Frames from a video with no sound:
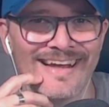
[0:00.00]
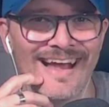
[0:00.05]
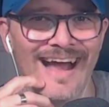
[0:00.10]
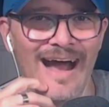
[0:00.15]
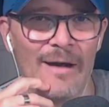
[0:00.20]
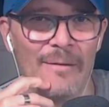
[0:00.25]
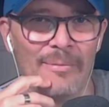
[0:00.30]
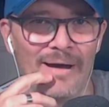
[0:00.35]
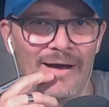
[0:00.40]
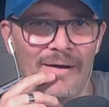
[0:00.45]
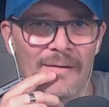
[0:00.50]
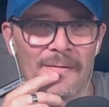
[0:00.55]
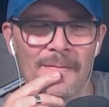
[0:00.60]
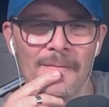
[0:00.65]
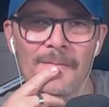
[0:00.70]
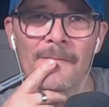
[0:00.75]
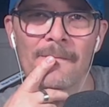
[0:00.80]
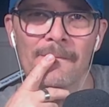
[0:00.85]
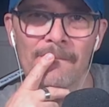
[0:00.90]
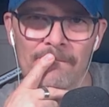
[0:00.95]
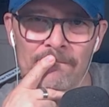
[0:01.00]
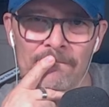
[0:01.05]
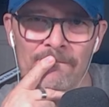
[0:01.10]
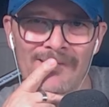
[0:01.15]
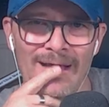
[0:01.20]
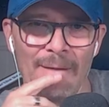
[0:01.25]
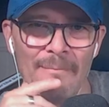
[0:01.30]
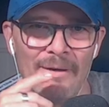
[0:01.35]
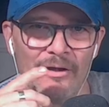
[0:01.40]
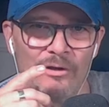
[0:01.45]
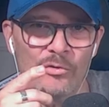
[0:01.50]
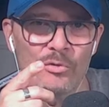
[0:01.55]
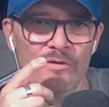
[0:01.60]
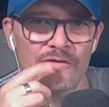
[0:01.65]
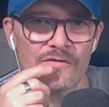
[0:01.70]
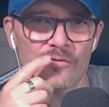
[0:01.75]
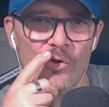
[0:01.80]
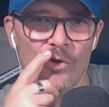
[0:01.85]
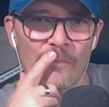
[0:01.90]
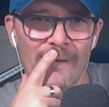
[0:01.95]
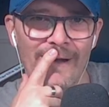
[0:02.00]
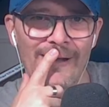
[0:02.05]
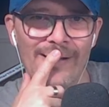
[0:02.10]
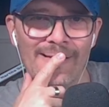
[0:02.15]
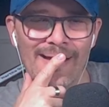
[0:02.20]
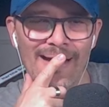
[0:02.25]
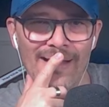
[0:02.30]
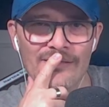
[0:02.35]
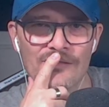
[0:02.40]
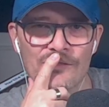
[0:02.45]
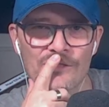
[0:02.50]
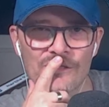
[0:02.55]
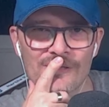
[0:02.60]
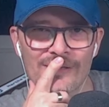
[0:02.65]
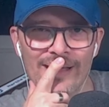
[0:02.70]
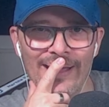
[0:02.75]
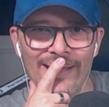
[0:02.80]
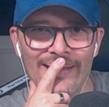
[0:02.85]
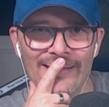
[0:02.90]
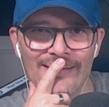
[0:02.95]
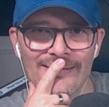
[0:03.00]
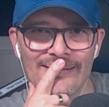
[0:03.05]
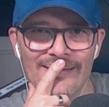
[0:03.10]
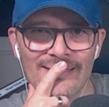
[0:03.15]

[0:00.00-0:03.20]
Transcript: Aber hm, kann man kurz noch mal anschneiden.